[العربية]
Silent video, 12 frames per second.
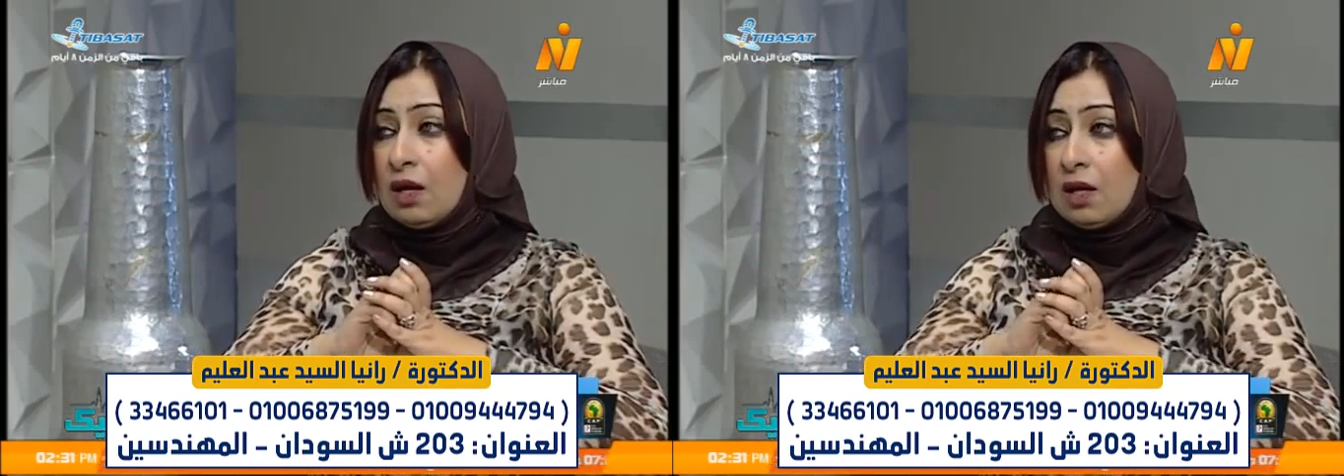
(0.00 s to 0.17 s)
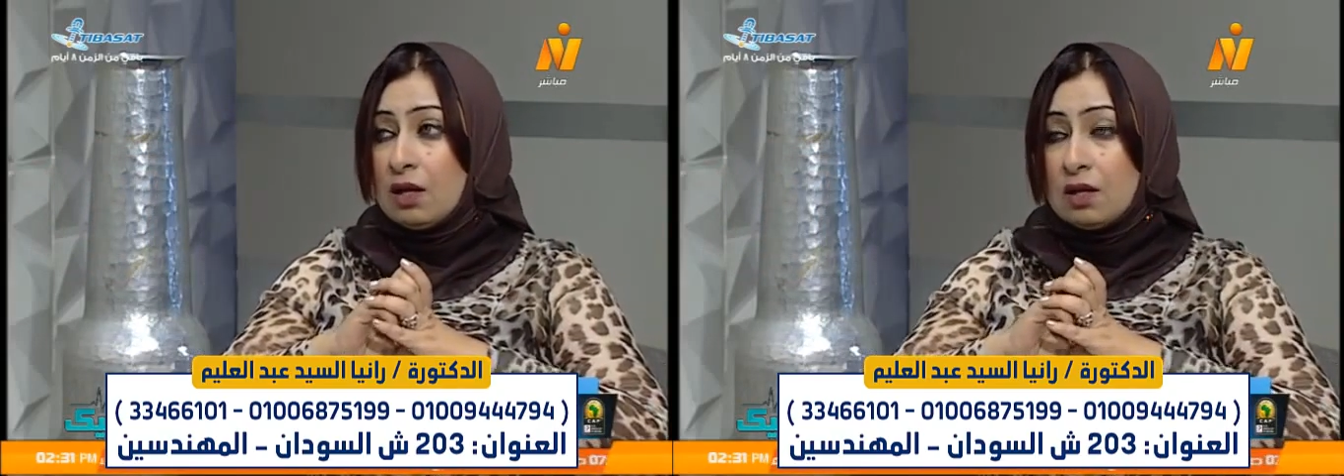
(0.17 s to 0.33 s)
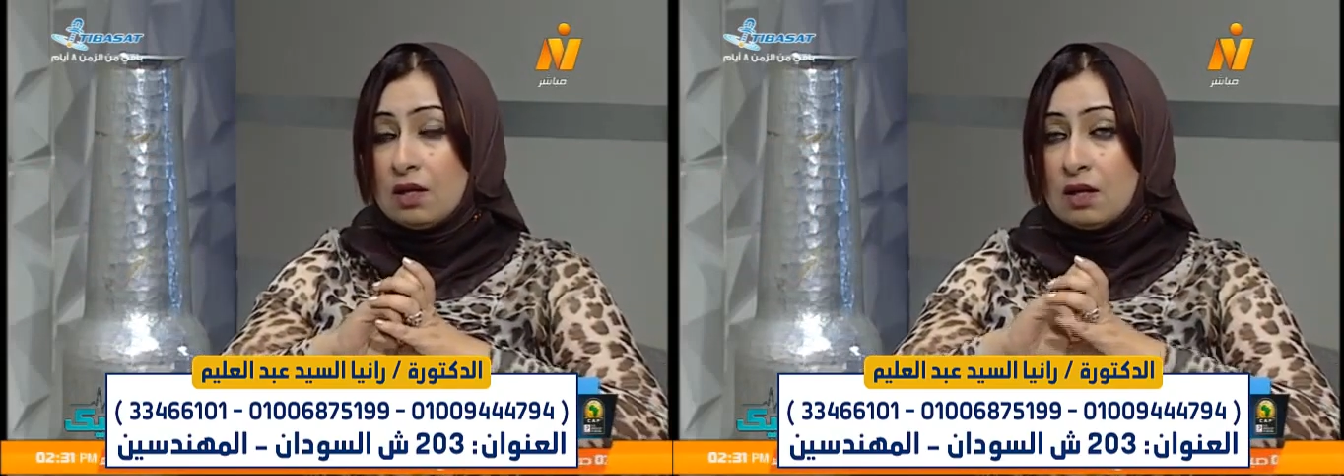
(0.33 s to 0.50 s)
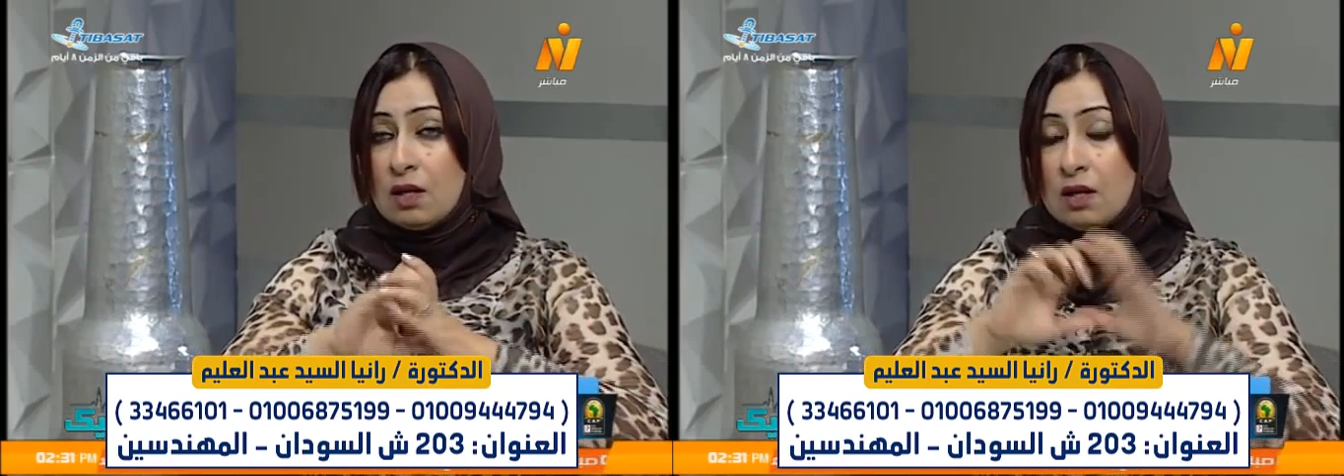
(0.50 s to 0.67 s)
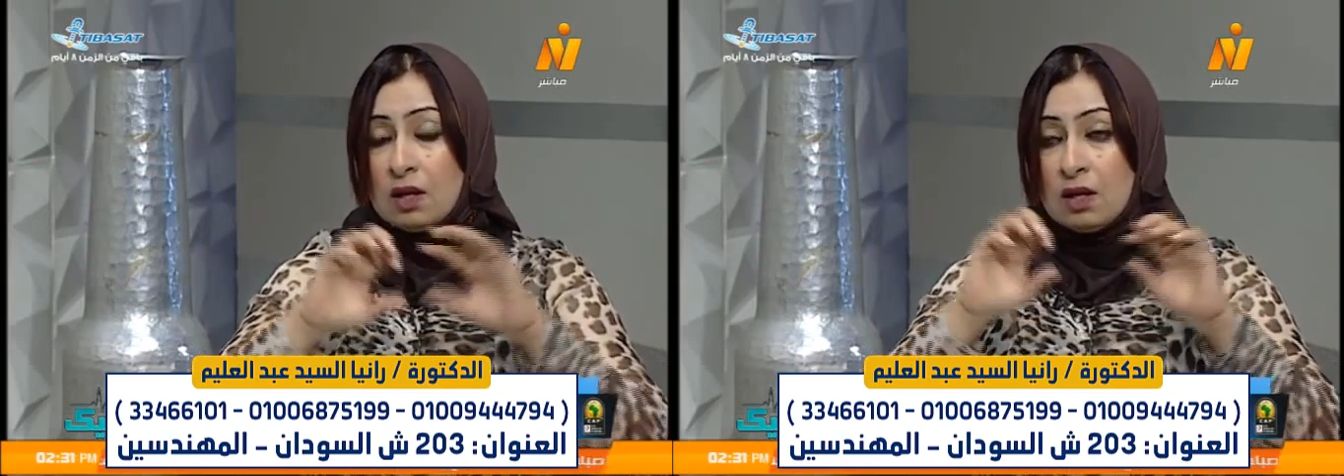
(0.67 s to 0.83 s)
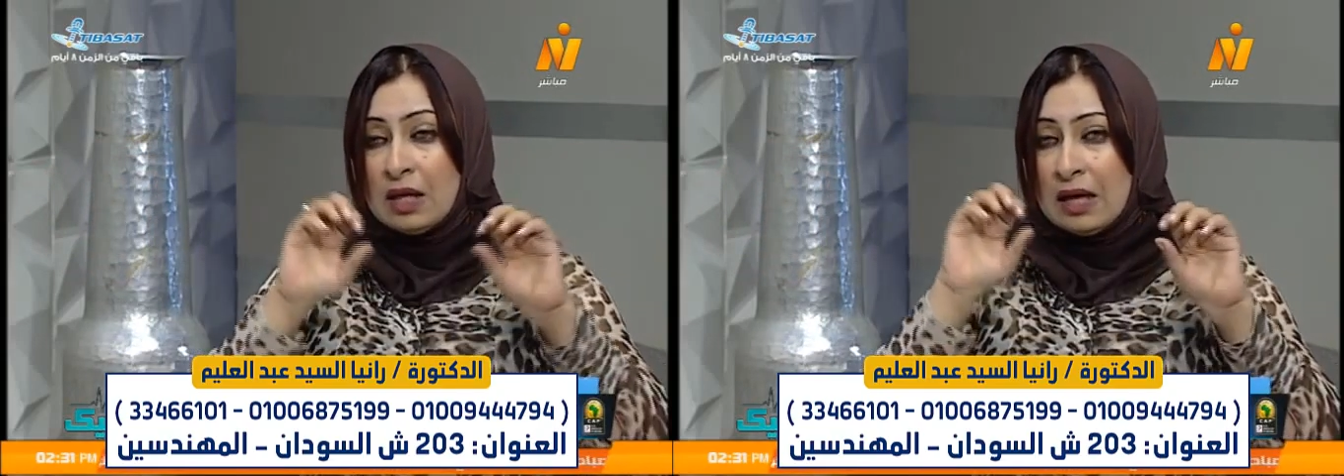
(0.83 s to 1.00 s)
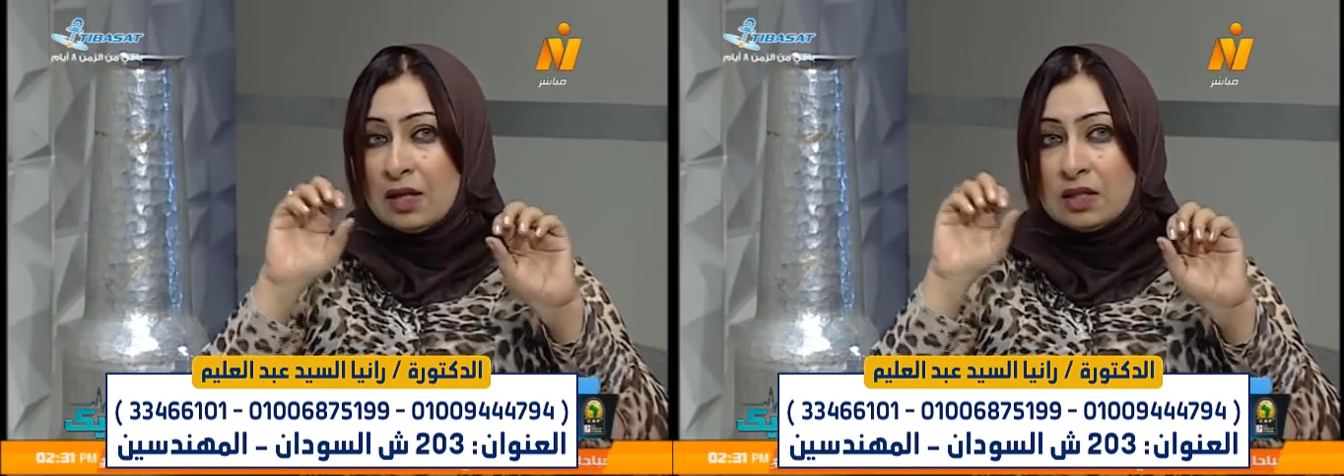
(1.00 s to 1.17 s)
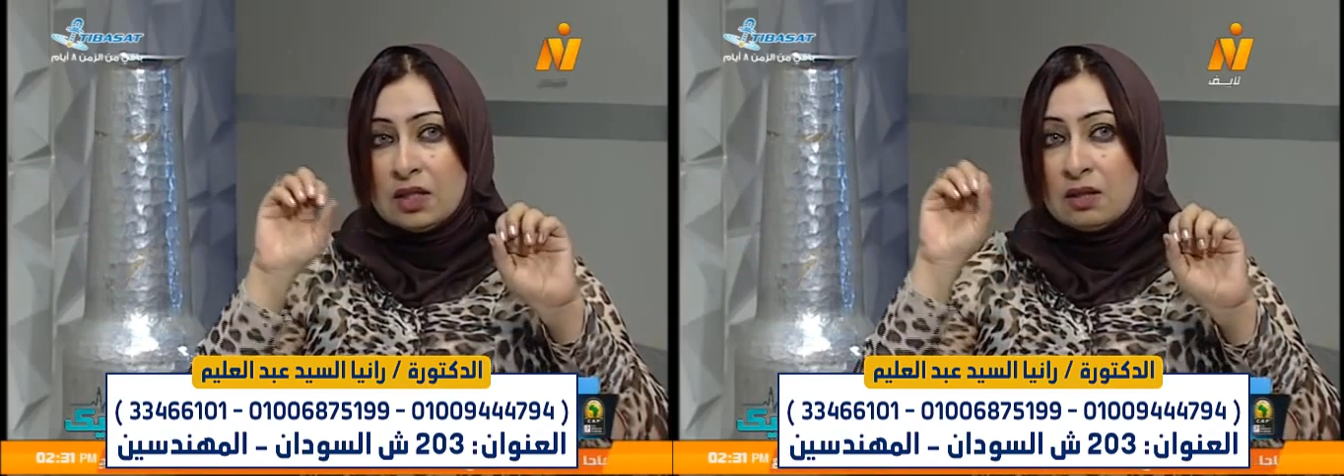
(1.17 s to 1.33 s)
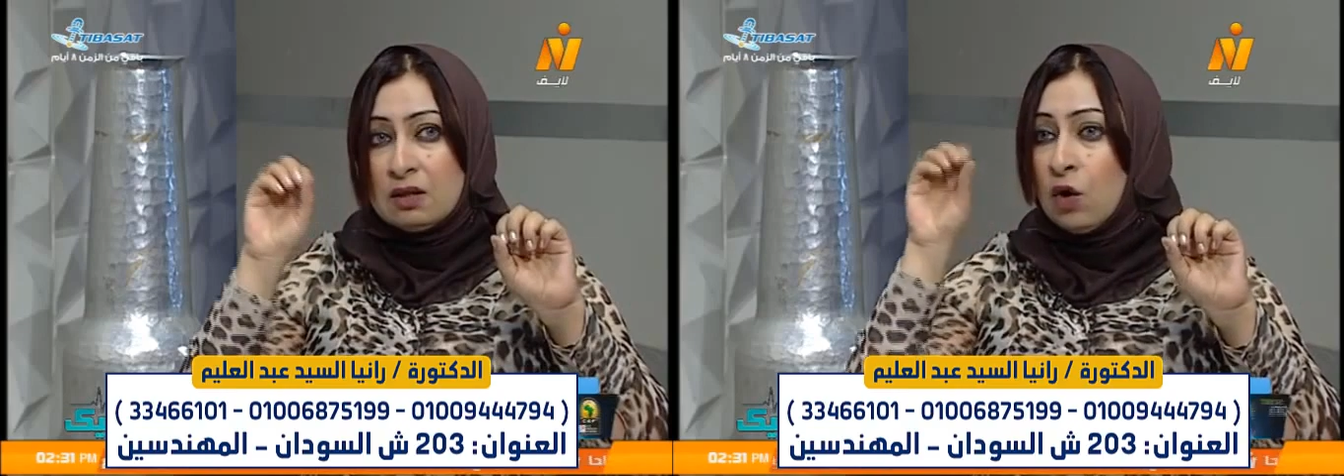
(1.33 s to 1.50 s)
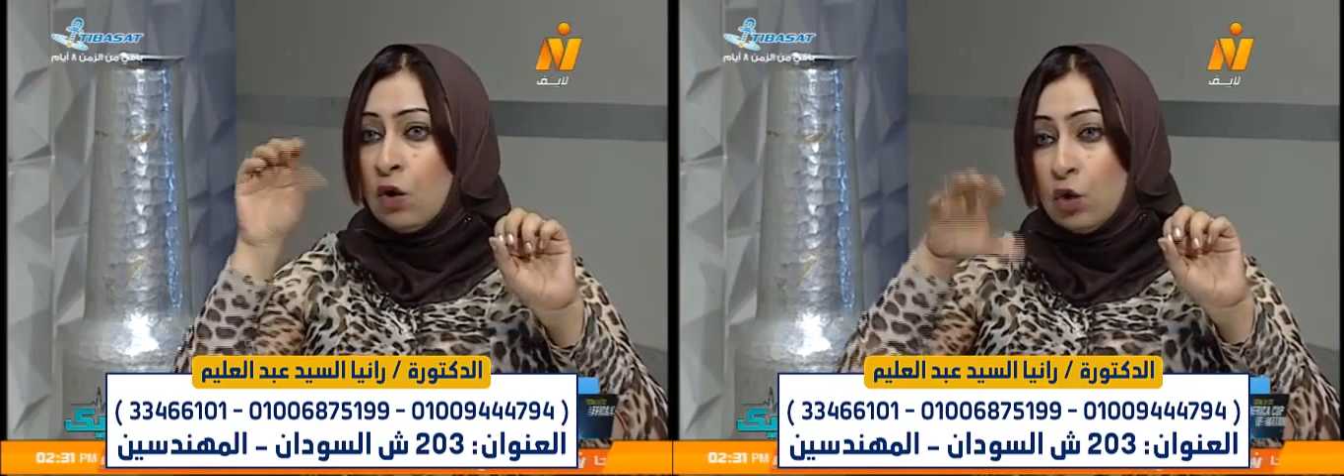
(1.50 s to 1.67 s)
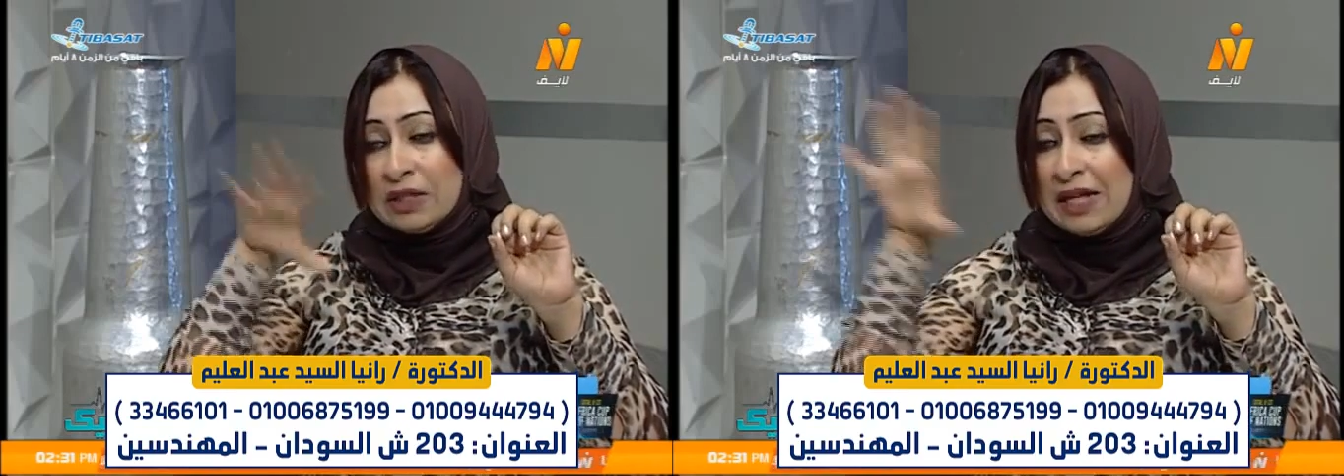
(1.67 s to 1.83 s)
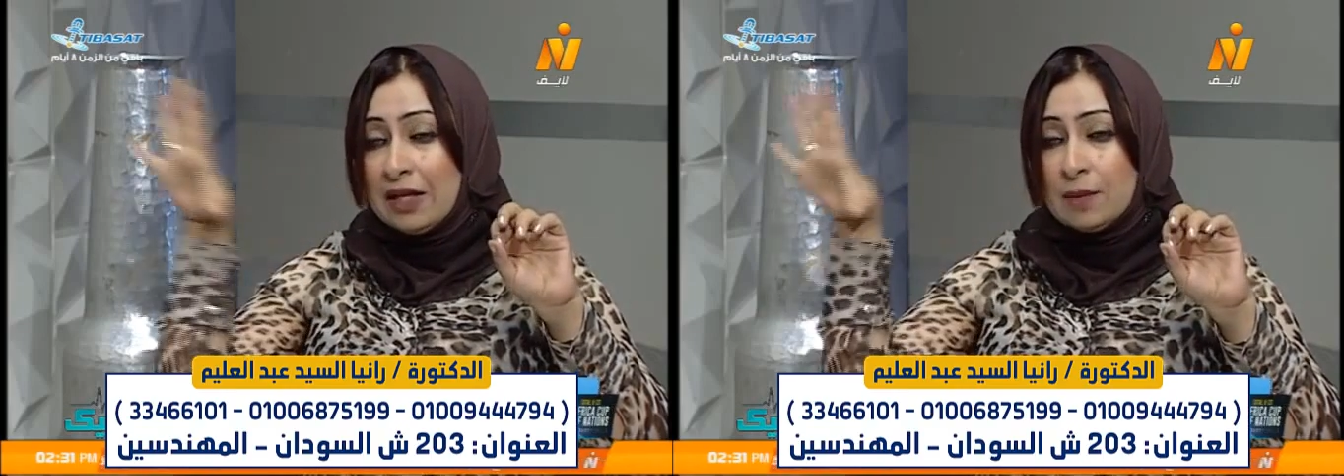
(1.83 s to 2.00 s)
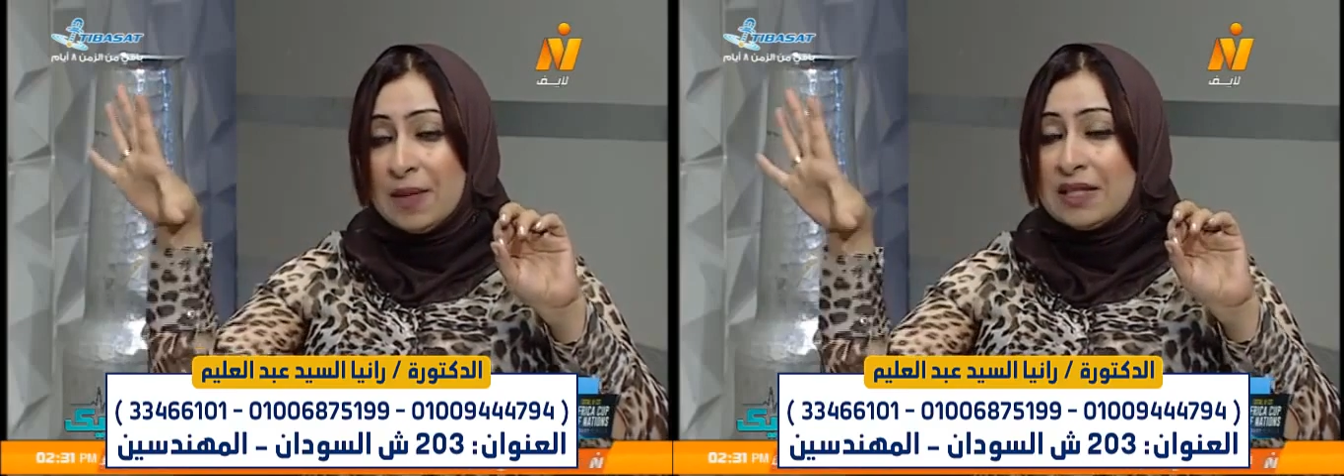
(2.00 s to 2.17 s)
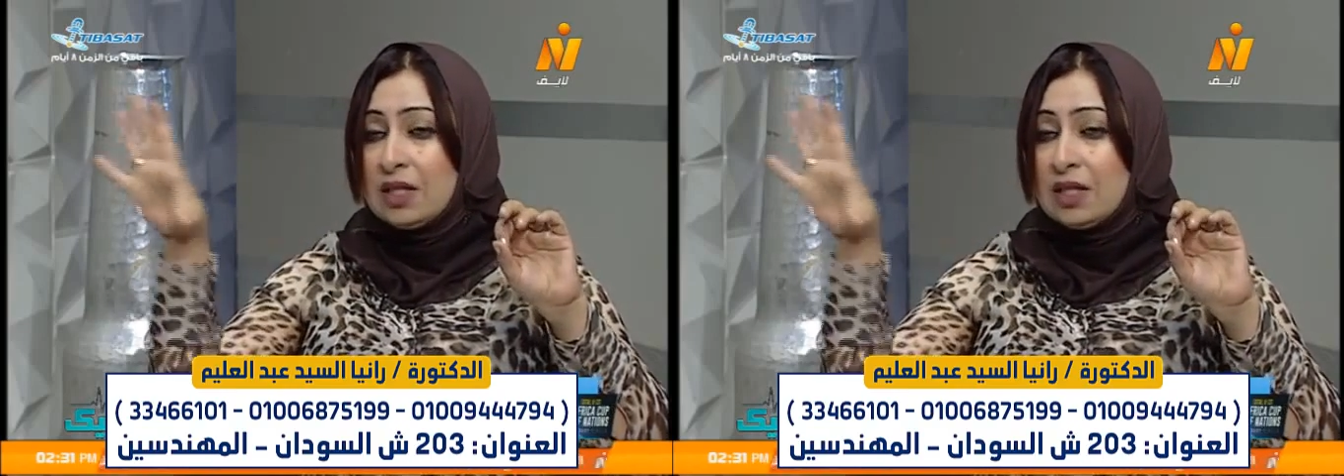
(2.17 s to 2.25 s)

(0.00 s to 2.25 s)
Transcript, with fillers: وقينا نفسنا من ان احنا نفقد جزء